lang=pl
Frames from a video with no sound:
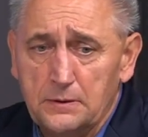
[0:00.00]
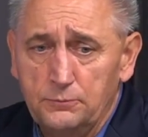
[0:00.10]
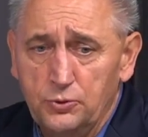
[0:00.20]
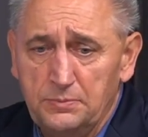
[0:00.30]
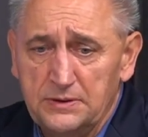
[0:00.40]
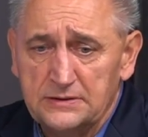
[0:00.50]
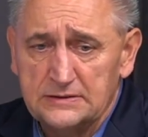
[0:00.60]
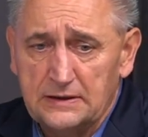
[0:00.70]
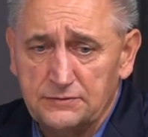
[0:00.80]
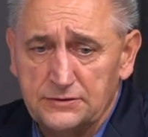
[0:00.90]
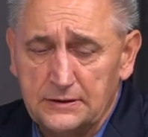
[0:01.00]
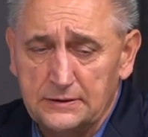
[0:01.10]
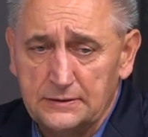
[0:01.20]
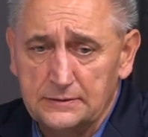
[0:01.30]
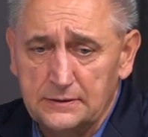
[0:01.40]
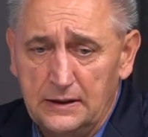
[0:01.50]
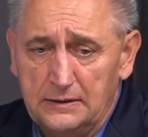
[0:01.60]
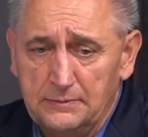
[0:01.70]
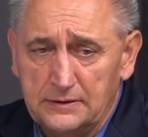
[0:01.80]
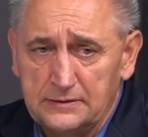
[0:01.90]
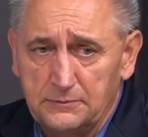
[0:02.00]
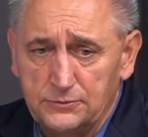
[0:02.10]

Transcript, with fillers: ból będzie zawsze e, elementem,